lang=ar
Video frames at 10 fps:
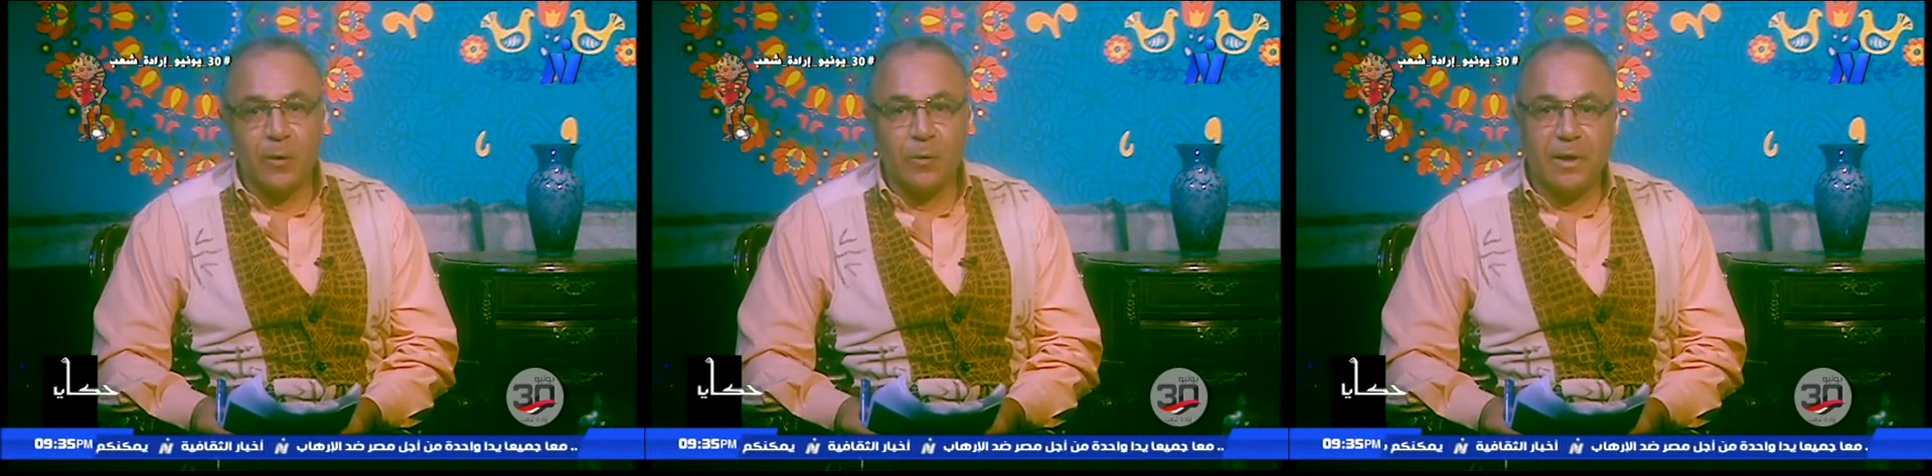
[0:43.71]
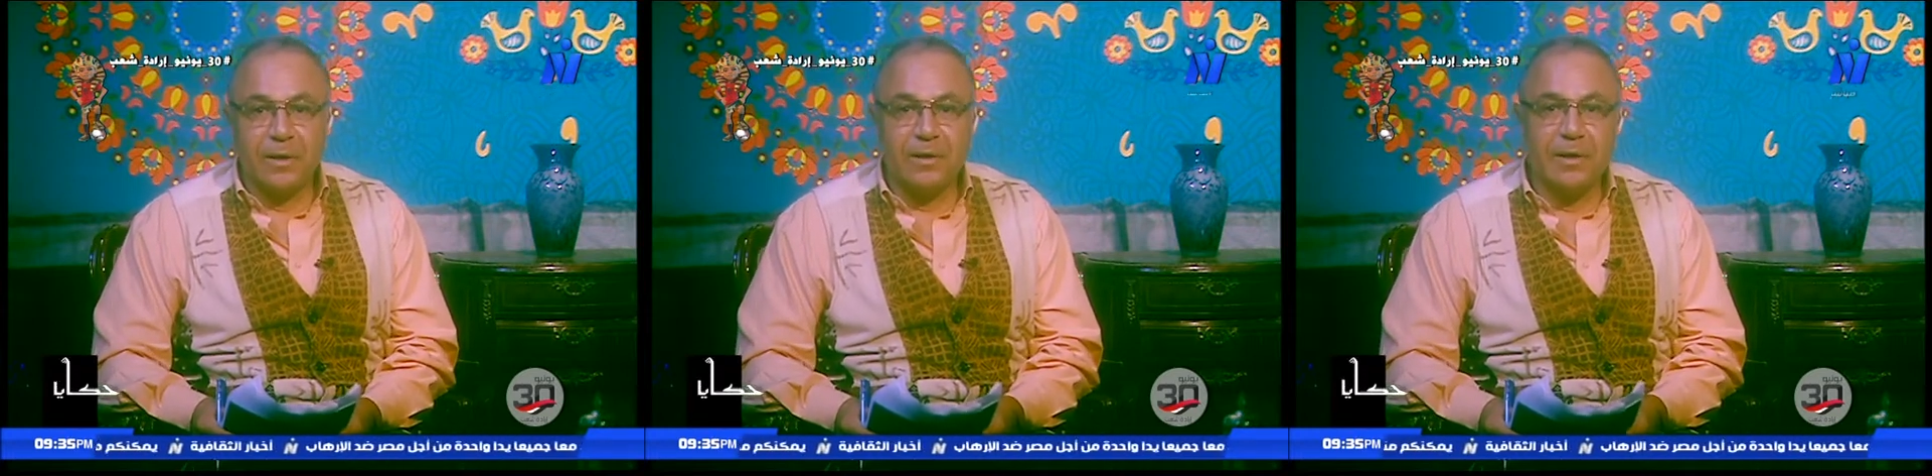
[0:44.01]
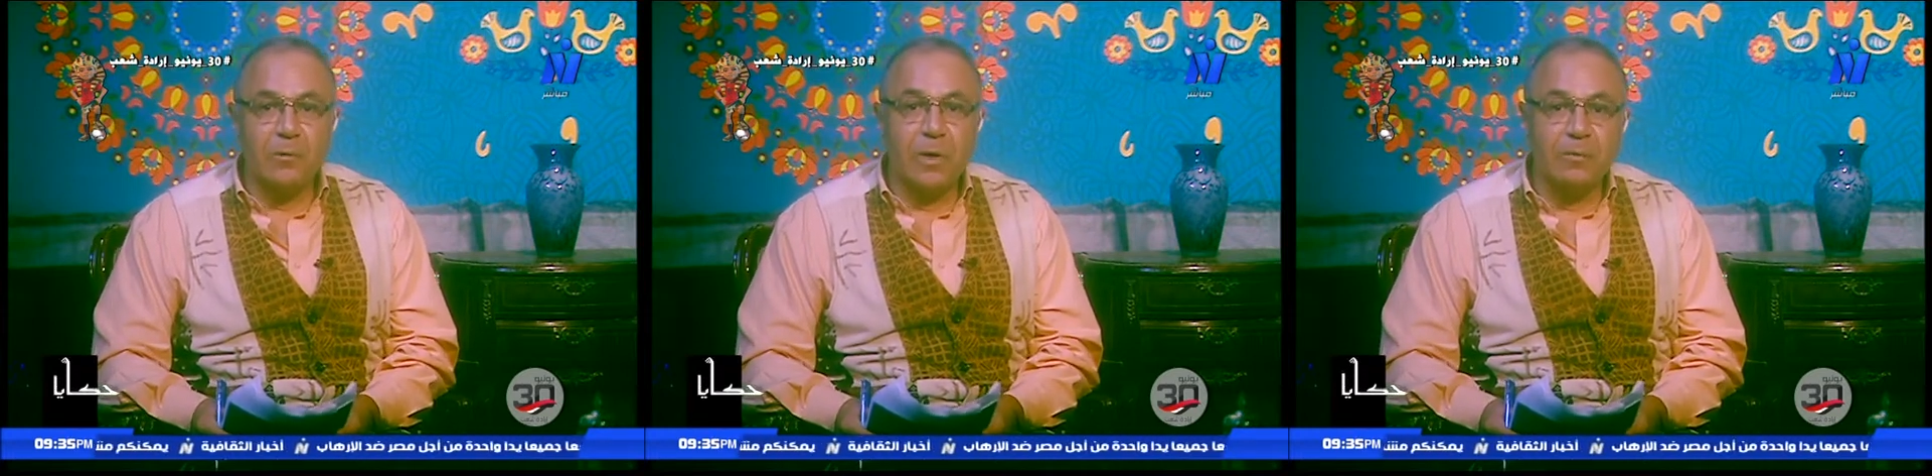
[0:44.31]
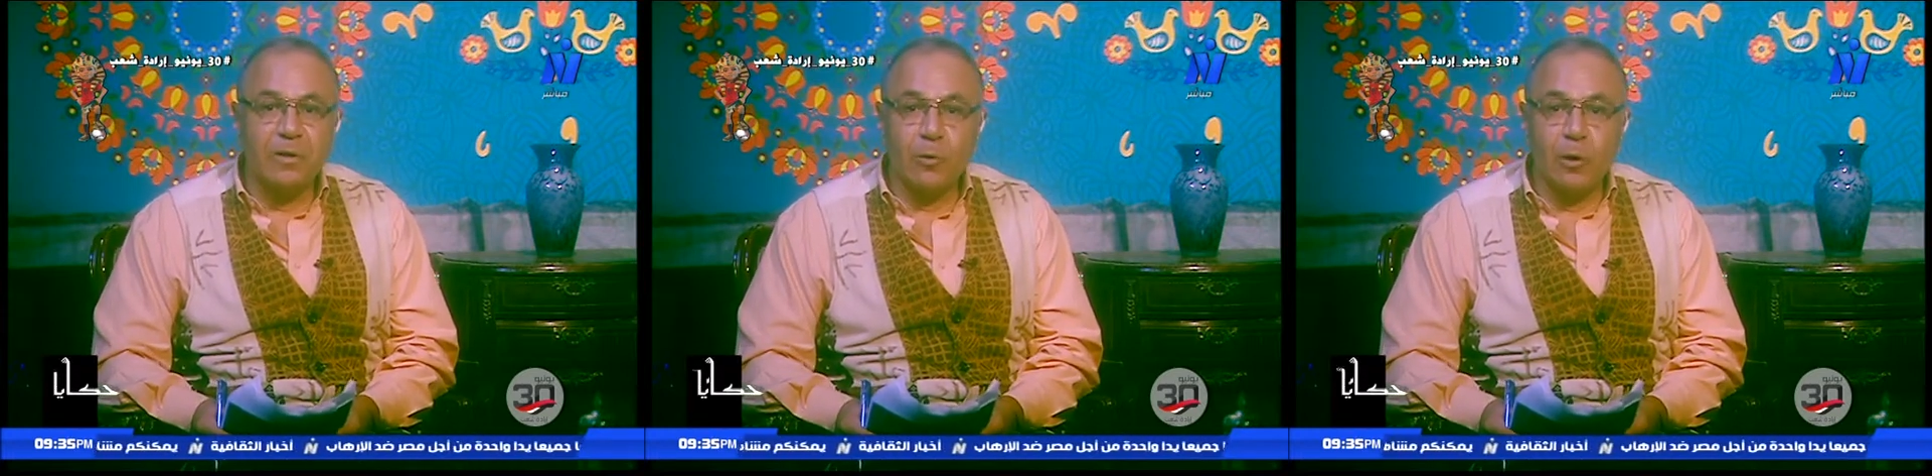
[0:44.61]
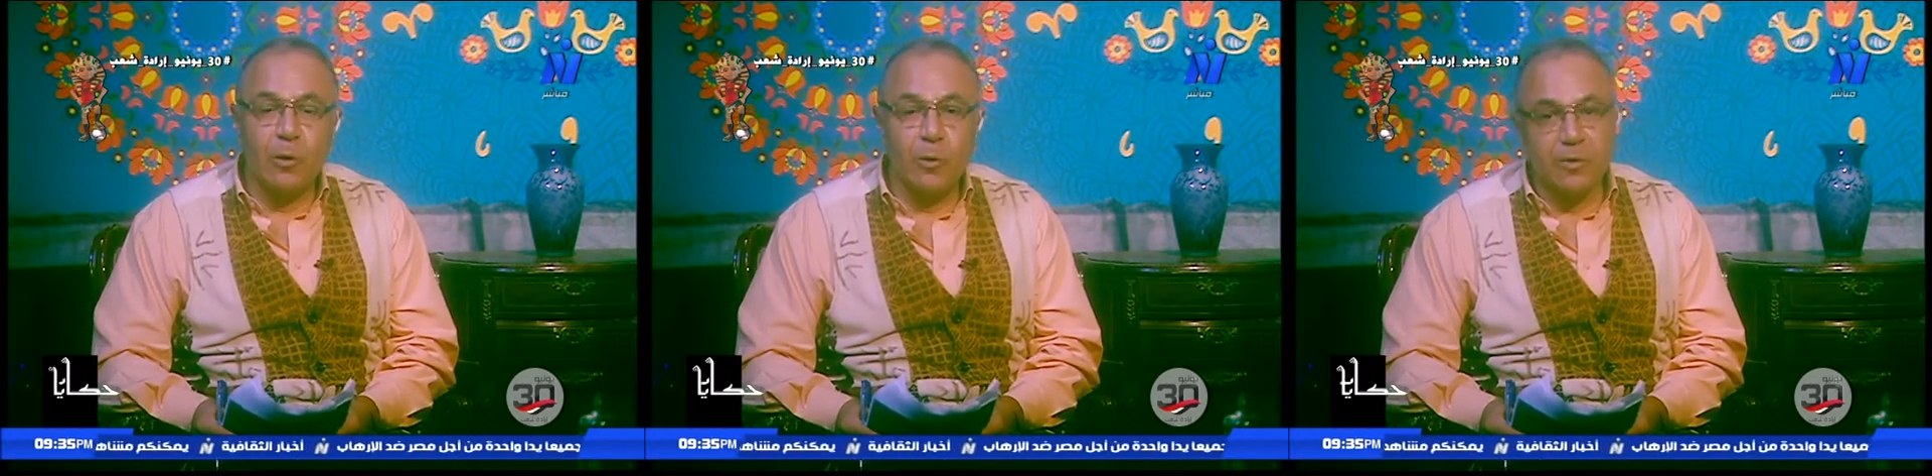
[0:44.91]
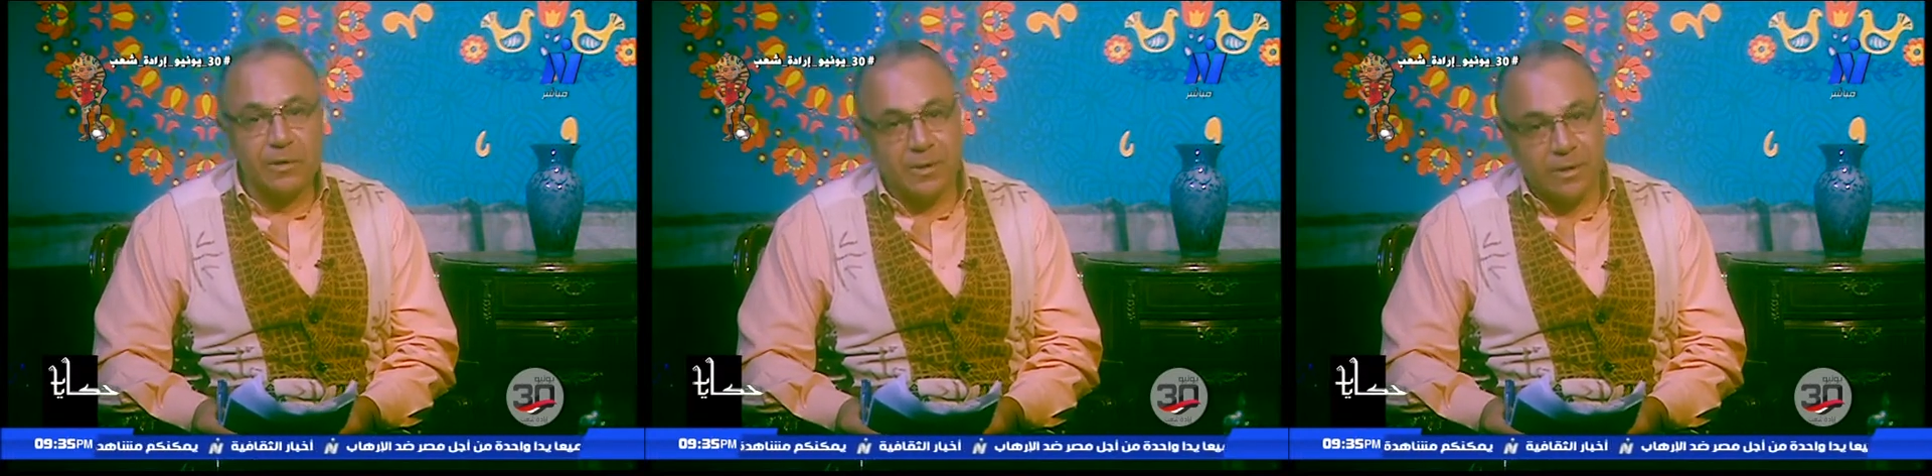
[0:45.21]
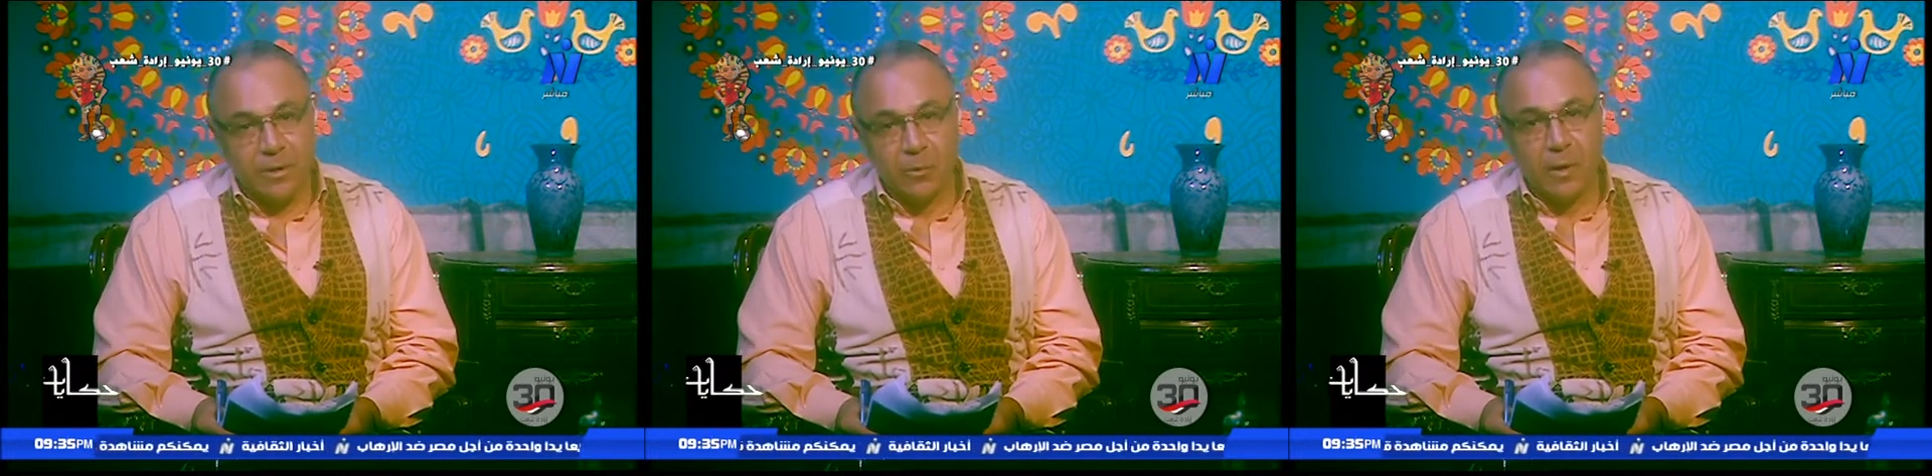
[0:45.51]
وهي دولة من دول حوض
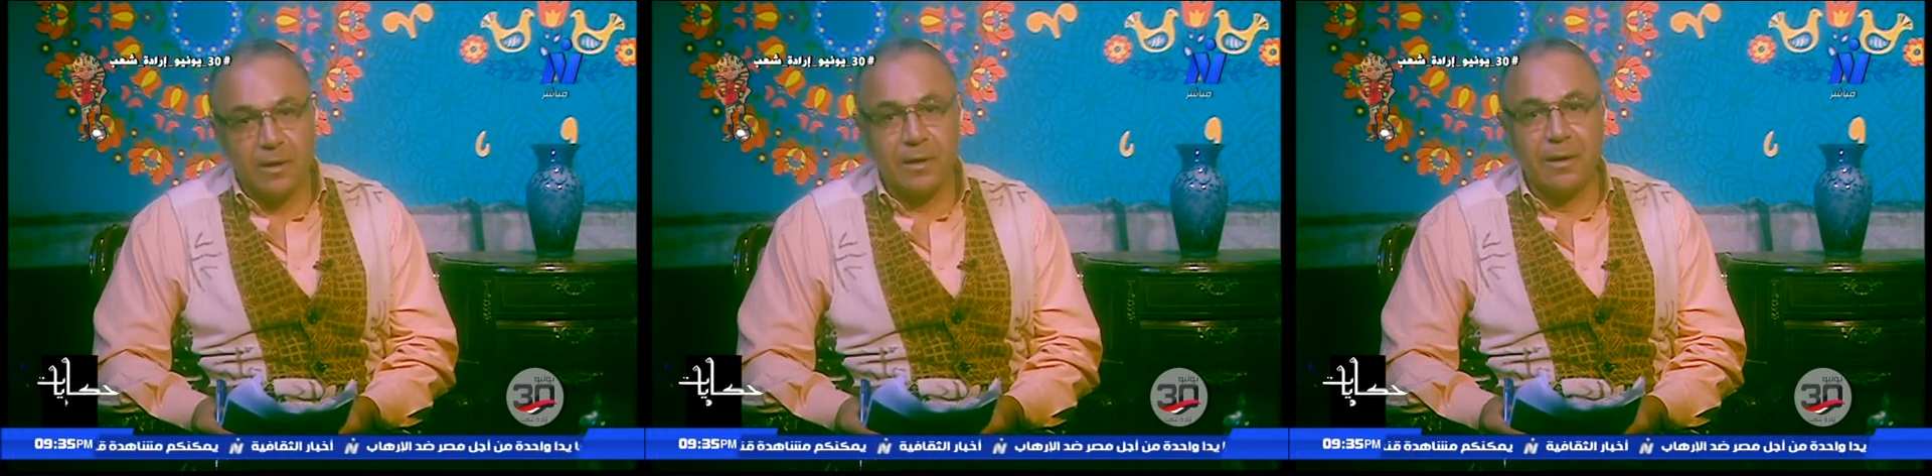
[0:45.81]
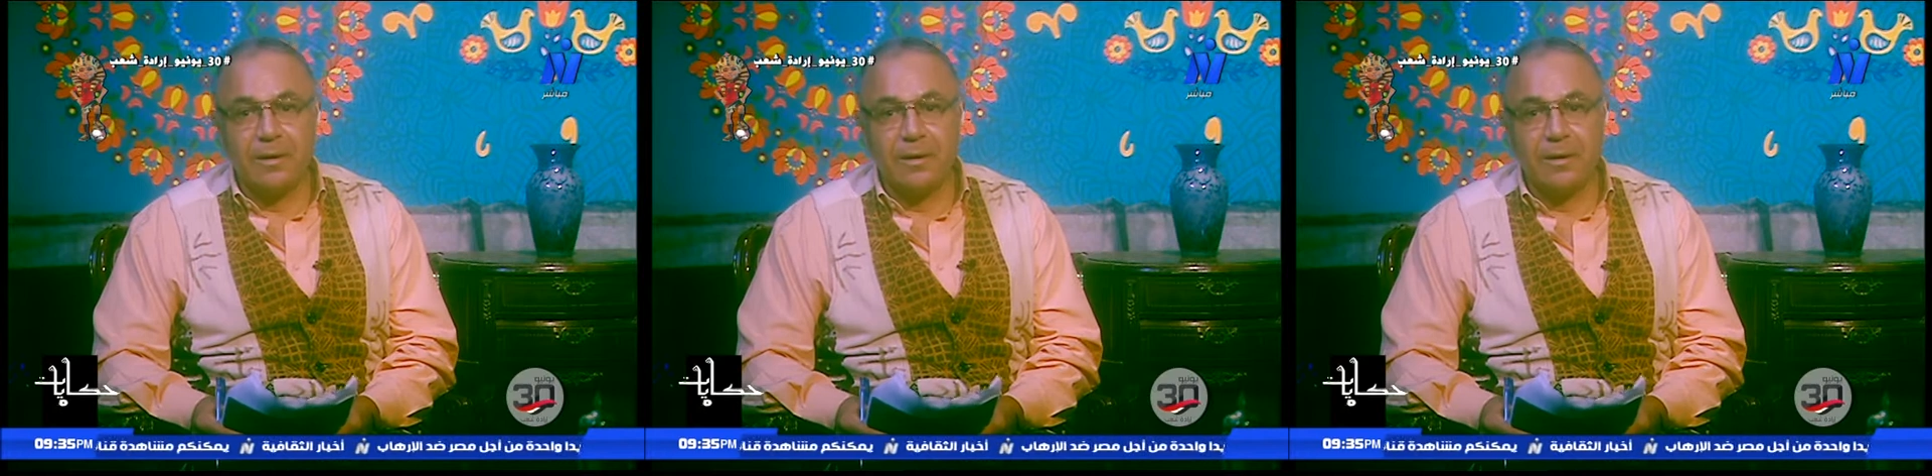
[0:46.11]
النيل وهي